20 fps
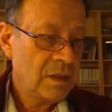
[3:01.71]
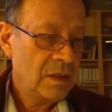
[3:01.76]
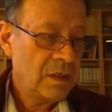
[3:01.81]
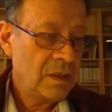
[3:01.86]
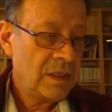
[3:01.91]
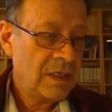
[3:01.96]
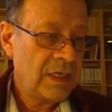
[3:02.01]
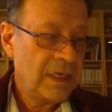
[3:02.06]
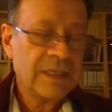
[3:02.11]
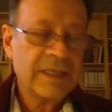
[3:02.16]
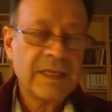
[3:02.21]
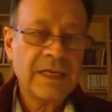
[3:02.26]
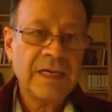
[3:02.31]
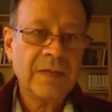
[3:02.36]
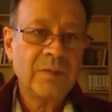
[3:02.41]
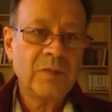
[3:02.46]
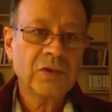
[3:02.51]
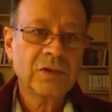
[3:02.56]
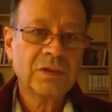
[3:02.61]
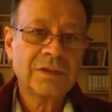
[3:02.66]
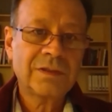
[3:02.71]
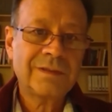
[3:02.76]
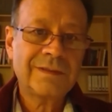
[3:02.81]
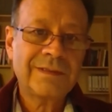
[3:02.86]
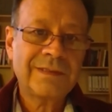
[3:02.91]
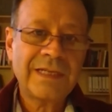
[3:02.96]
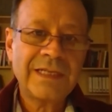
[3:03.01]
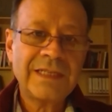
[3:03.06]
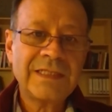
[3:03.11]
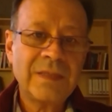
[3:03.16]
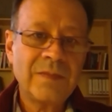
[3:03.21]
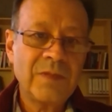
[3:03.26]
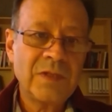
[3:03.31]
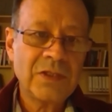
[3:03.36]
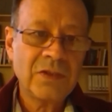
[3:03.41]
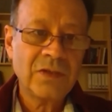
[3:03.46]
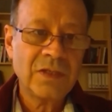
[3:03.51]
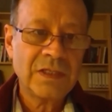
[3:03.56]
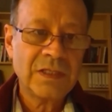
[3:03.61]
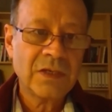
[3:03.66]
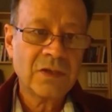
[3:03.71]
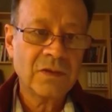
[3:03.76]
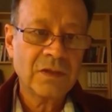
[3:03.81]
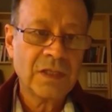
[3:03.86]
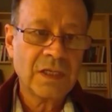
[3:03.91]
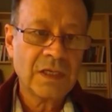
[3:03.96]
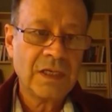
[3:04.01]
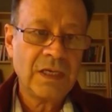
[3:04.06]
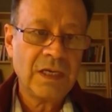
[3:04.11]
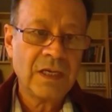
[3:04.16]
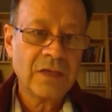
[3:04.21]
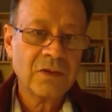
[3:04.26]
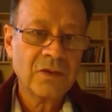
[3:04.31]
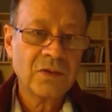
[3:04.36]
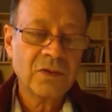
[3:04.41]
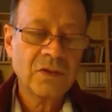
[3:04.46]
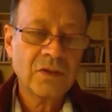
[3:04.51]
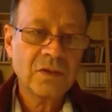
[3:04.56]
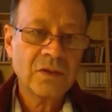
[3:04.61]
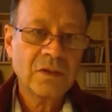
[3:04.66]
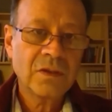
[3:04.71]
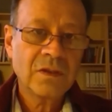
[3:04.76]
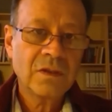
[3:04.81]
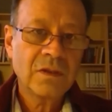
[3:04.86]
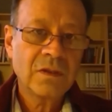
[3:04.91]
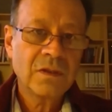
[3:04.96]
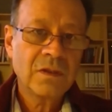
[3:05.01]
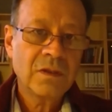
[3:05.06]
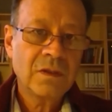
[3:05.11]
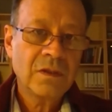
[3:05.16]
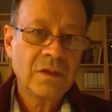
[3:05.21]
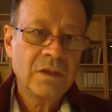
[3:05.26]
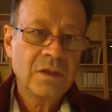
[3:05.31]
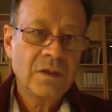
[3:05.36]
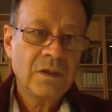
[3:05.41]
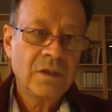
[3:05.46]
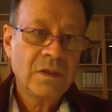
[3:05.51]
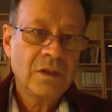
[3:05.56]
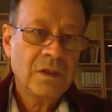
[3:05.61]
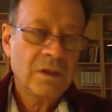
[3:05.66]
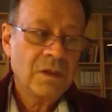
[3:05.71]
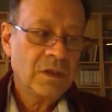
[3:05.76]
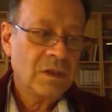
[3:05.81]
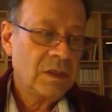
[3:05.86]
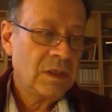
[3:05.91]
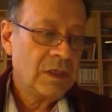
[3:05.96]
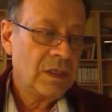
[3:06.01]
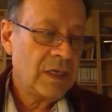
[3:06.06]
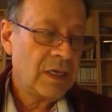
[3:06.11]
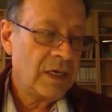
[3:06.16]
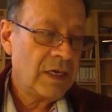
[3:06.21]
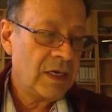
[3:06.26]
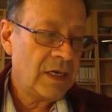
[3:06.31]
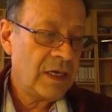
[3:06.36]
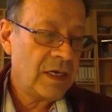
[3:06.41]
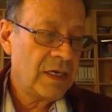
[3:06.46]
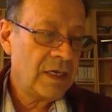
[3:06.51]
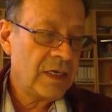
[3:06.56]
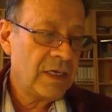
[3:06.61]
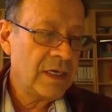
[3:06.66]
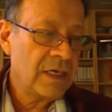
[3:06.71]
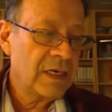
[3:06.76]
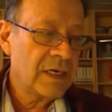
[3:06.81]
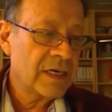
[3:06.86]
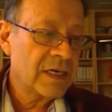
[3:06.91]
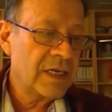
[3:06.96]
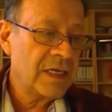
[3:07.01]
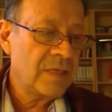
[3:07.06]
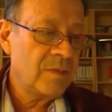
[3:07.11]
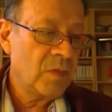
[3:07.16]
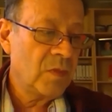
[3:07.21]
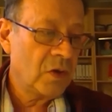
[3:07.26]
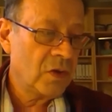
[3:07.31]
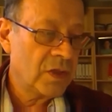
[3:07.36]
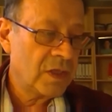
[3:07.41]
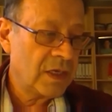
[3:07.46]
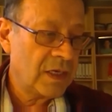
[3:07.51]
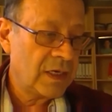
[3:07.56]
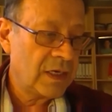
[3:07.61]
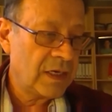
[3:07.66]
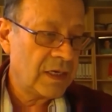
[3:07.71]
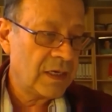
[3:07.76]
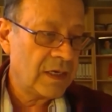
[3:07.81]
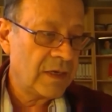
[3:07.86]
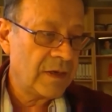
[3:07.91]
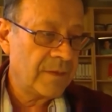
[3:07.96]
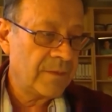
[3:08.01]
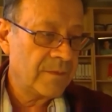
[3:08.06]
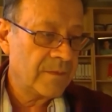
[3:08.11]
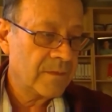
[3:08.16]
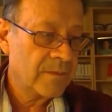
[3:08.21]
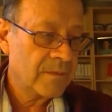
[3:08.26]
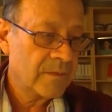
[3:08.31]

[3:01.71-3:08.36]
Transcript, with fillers: Ya tenemos 13 millones de contagiados. Eh, y el ritmo de,